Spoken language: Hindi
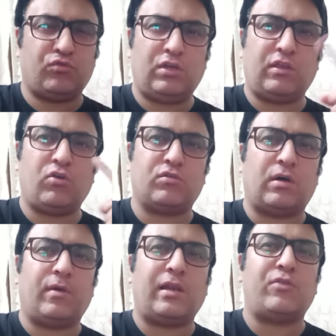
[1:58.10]
चीते को
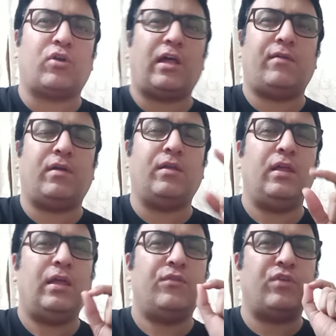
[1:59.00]
खबर के दौड़ाया हुआ है
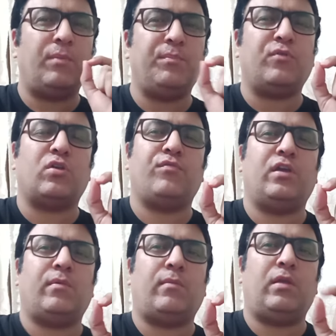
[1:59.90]
चैंपियंस ट्रॉफी
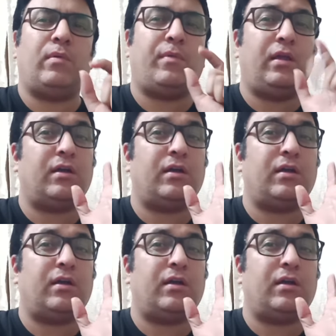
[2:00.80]
के मामले पे बड़ी